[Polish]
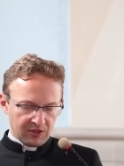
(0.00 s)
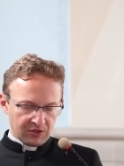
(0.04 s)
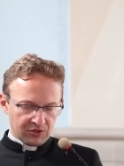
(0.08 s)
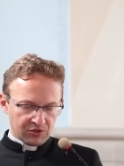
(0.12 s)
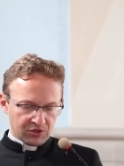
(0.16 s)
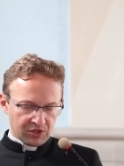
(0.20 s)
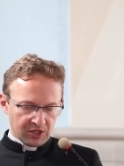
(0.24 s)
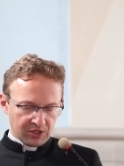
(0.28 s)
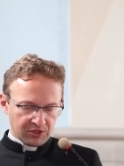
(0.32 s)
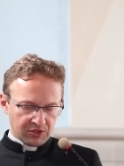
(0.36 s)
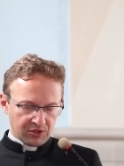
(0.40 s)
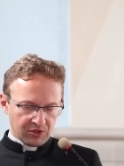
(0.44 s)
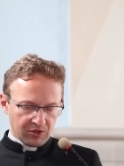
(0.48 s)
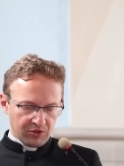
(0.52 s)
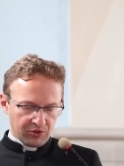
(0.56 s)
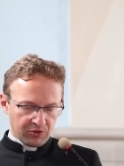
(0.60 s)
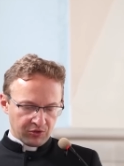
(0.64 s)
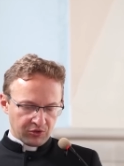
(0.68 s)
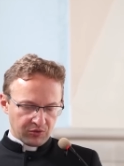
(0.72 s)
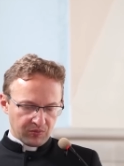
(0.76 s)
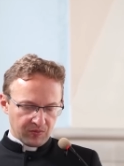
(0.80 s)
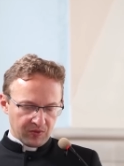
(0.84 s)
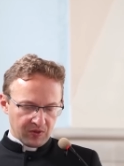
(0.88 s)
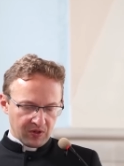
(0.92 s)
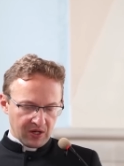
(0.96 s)

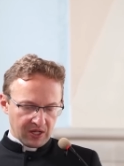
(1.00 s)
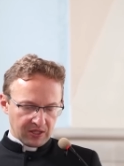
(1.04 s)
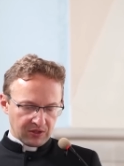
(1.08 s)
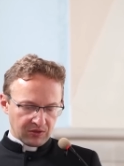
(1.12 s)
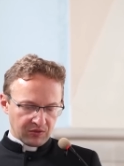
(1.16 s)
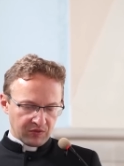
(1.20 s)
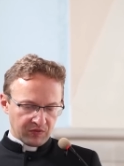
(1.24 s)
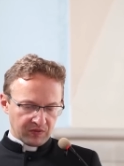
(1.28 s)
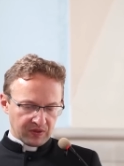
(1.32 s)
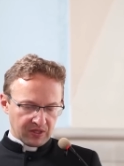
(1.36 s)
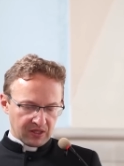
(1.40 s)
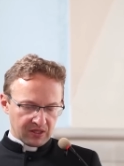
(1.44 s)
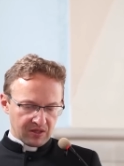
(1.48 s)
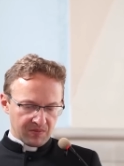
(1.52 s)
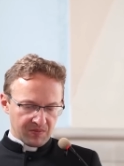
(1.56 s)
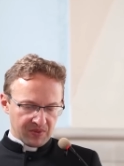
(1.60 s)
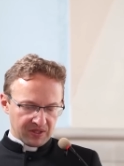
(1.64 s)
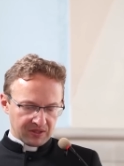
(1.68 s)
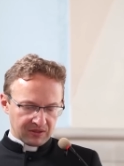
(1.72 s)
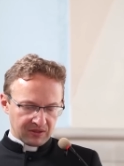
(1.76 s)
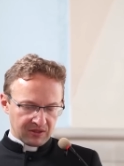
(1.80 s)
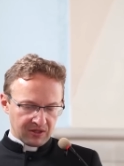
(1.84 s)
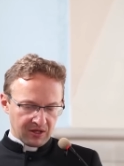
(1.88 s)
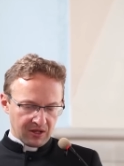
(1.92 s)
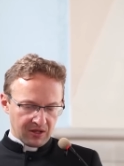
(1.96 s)
6-8-latków na
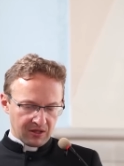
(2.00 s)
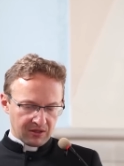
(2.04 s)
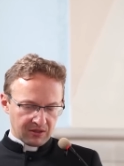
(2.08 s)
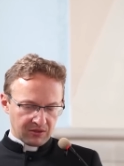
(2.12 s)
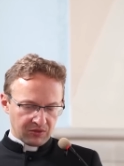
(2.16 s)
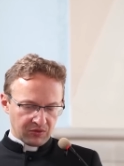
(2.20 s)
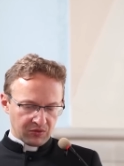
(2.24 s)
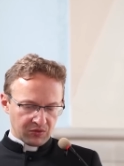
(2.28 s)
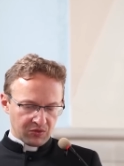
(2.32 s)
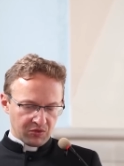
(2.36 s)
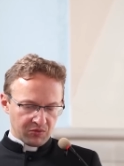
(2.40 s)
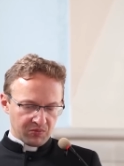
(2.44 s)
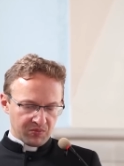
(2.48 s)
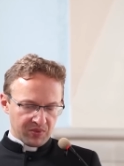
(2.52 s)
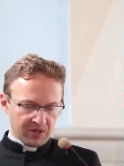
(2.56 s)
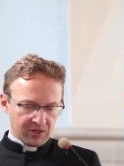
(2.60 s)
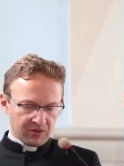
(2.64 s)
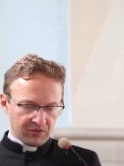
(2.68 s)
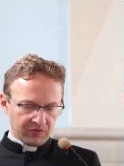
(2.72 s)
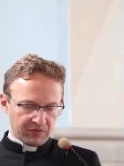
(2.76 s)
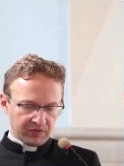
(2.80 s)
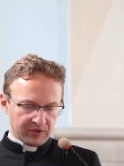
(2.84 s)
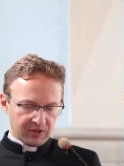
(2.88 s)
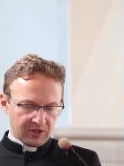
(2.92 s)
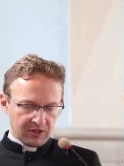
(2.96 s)
temat gier,
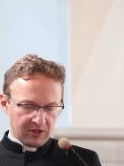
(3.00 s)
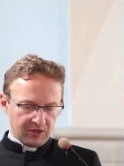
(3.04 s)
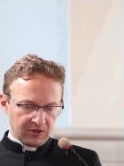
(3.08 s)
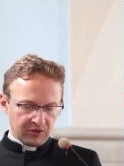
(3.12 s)
youtuberów,